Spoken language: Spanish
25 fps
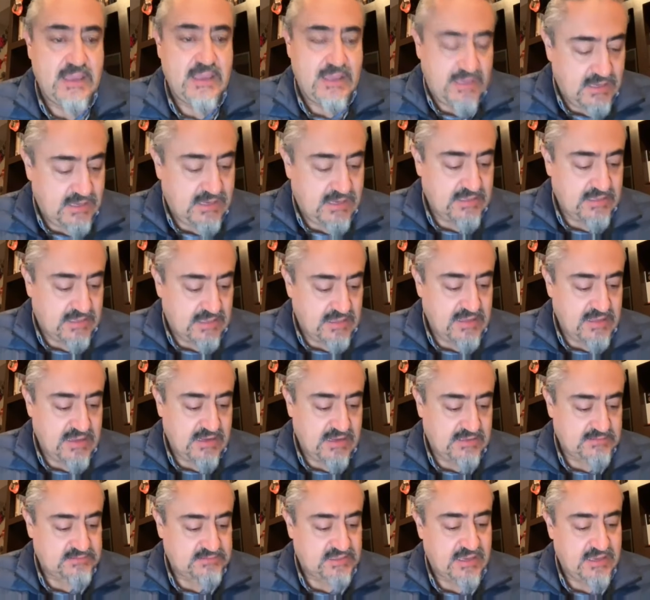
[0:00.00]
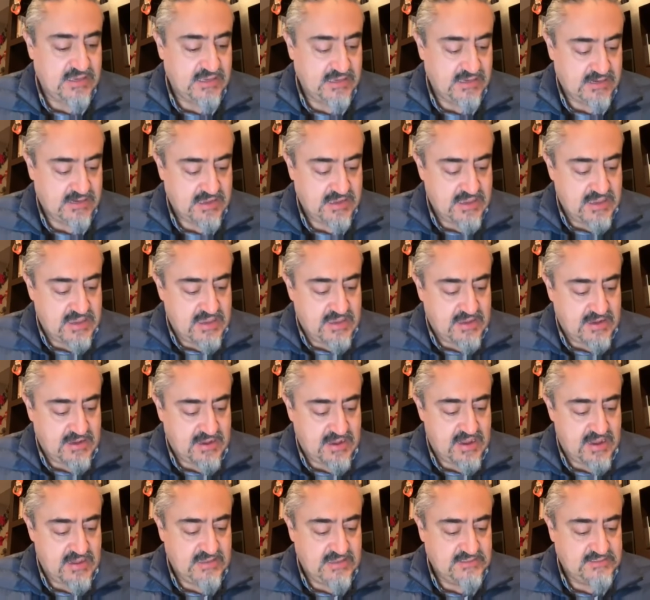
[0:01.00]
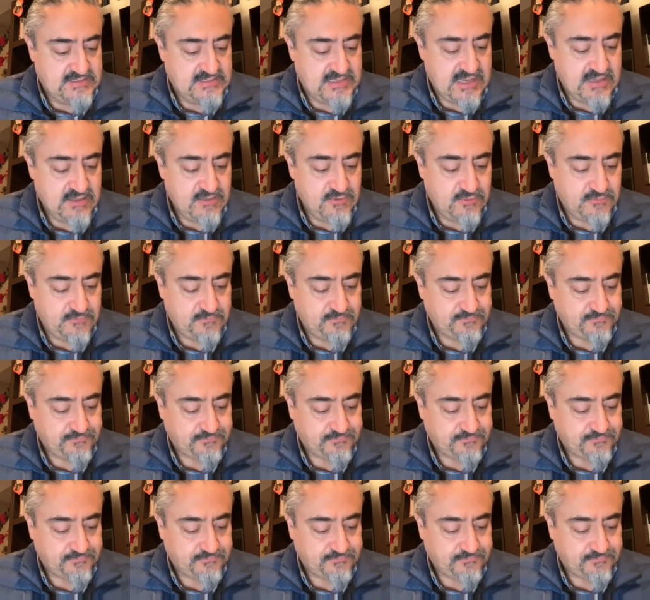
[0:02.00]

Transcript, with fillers: y que tenía que seguir realizando.